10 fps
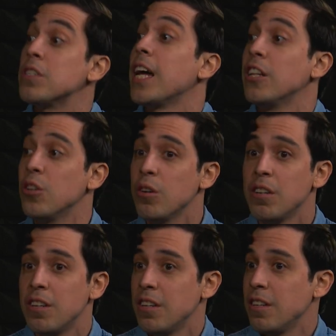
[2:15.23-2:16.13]

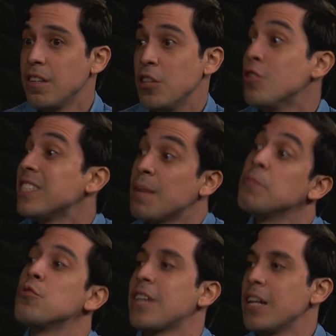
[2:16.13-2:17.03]
buscando, dónde
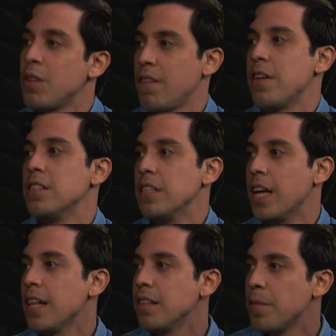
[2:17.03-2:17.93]
estamos buscando la
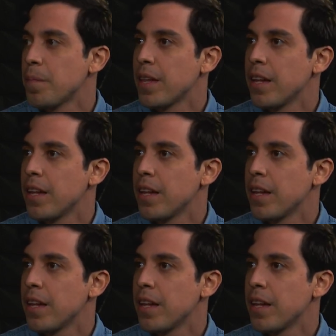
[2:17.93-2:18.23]
felicidad.